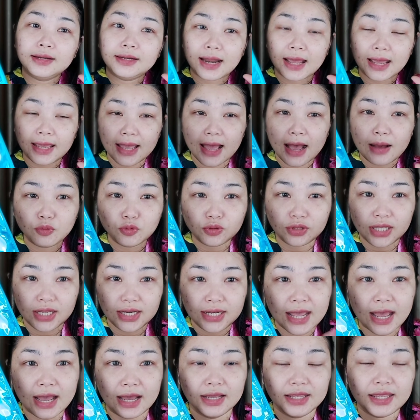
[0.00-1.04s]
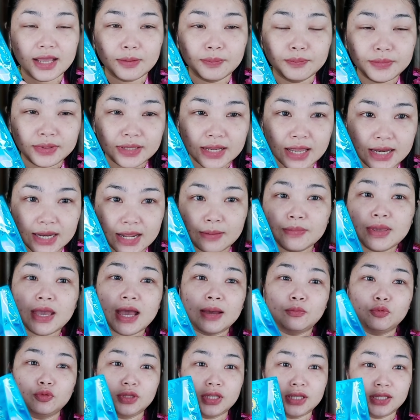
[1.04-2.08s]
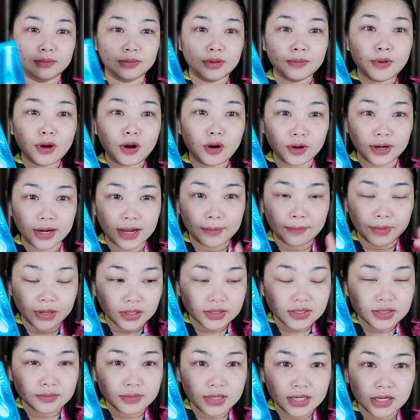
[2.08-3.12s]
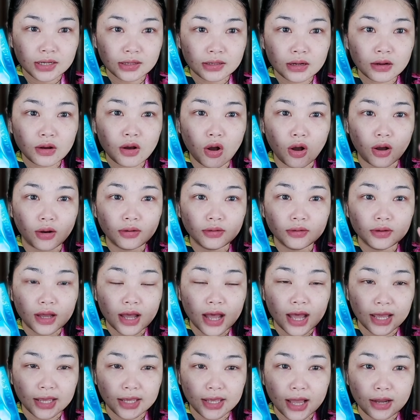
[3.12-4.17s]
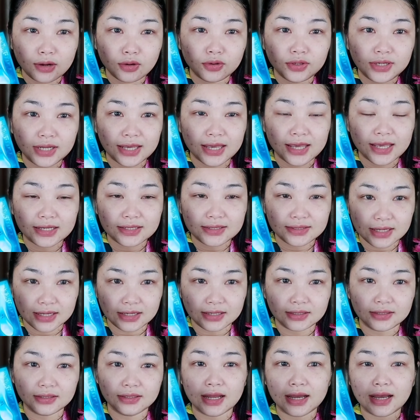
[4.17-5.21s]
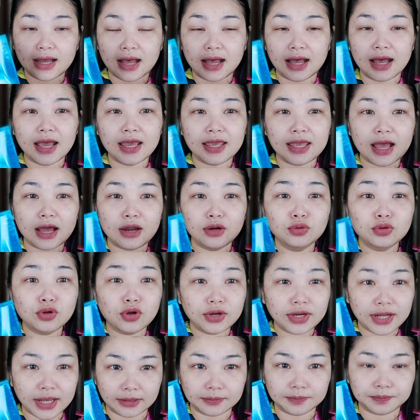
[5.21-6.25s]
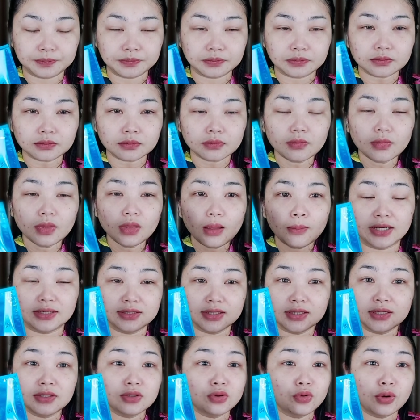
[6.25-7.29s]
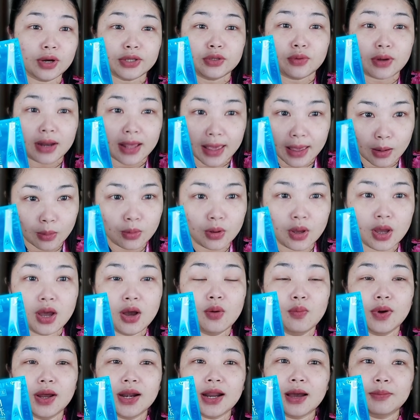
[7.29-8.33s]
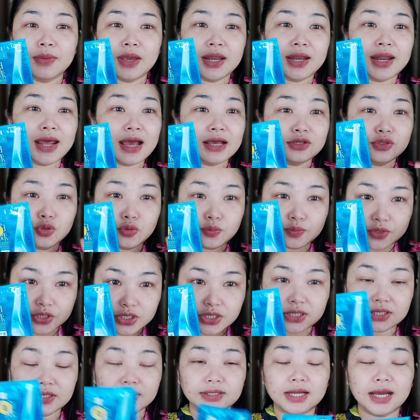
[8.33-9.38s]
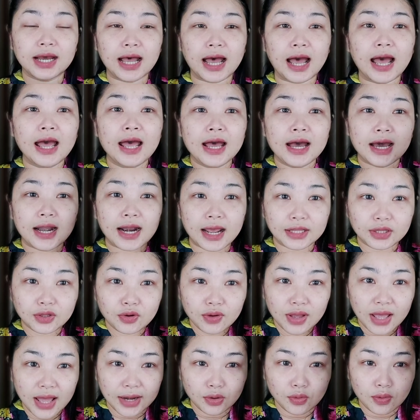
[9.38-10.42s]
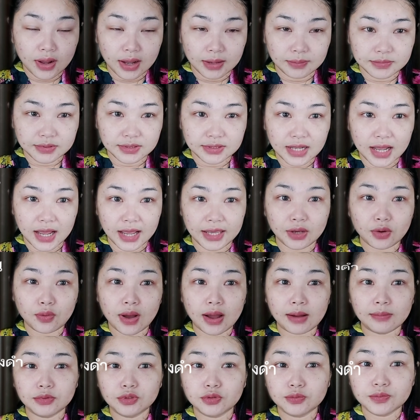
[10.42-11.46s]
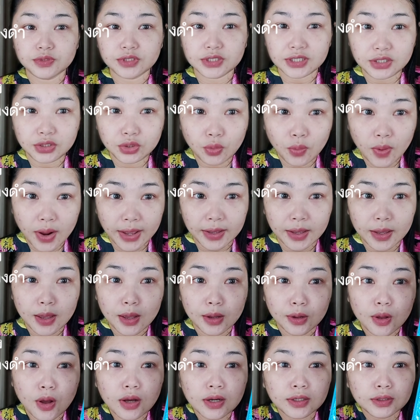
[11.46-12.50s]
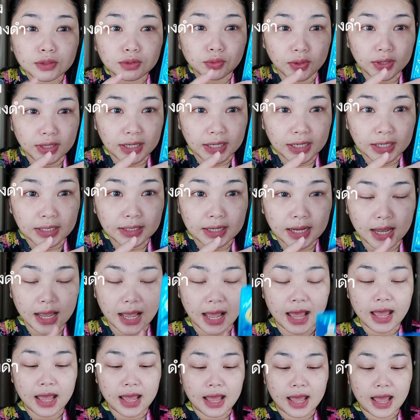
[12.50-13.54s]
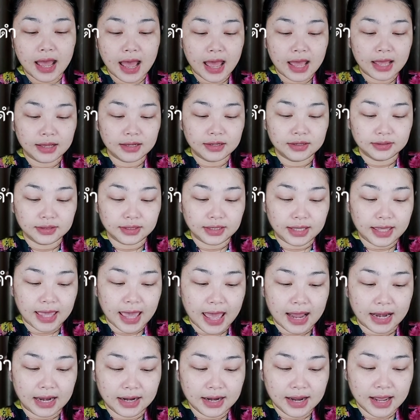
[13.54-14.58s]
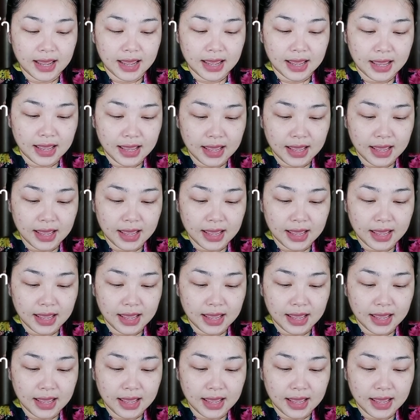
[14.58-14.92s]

ในอะบูตินเนี่ยยังในนี้มีอะบูตินยังไม่พอนะ มันก็จะมีในเรื่องของไฮยาลูรอนิกแอซิดนะคะไฮยาลูรอนิก มันรู้กันอยู่แล้ว ว่าทำให้หน้าชุ่มชื้นนะคะ ใครต้องการความใส ความชุ่มชื้นด้วยก็คือตัวนี้นะคะอ่ะแกะแล้วนะ